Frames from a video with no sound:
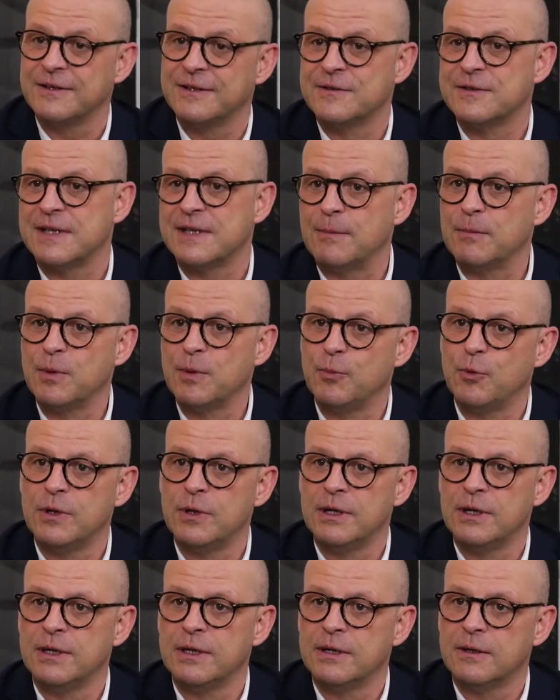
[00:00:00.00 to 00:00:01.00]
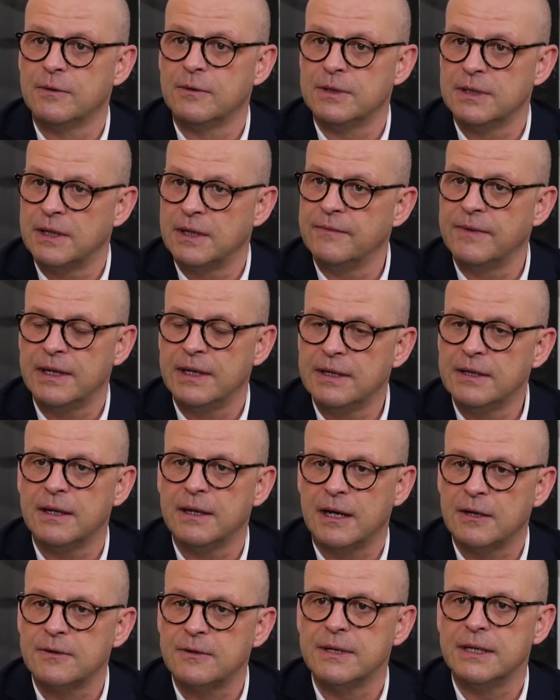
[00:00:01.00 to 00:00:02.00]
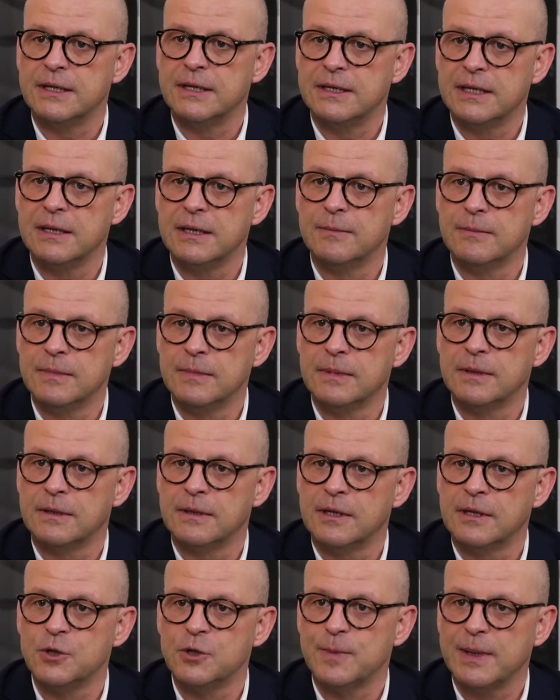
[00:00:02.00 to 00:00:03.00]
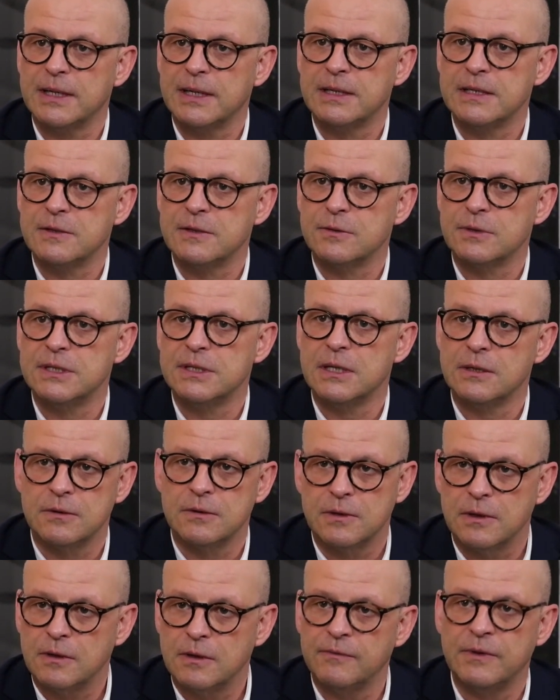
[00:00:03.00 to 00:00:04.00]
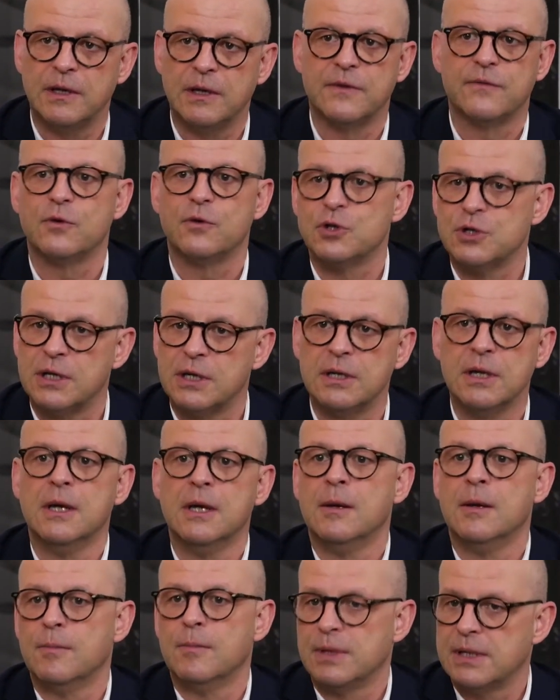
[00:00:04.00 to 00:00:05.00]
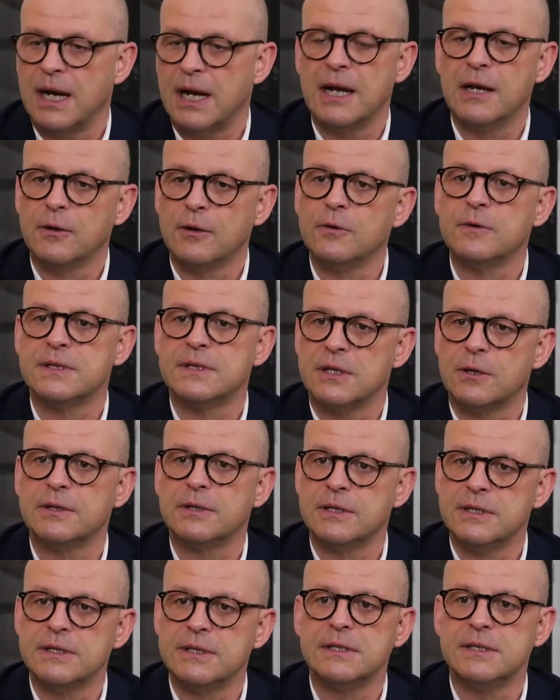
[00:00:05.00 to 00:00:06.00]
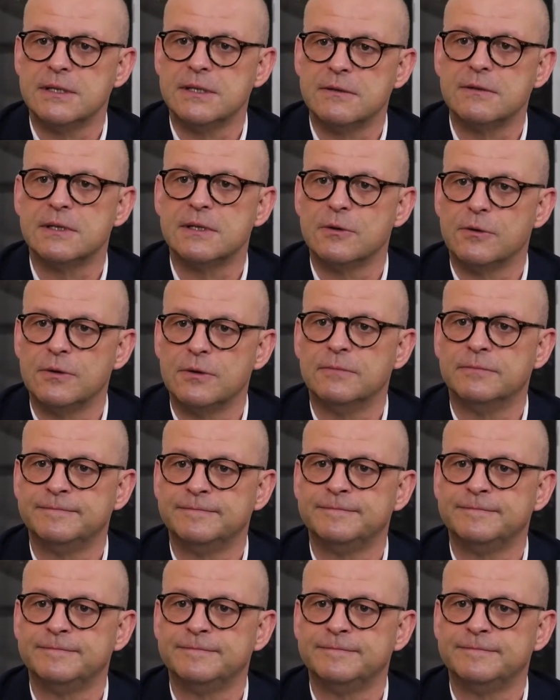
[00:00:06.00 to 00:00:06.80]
zusammengebunden und da werden aktuelle Themen entsprechend diskutiert und wir als Vorstand beteiligen uns auch in diesen Diskussionen.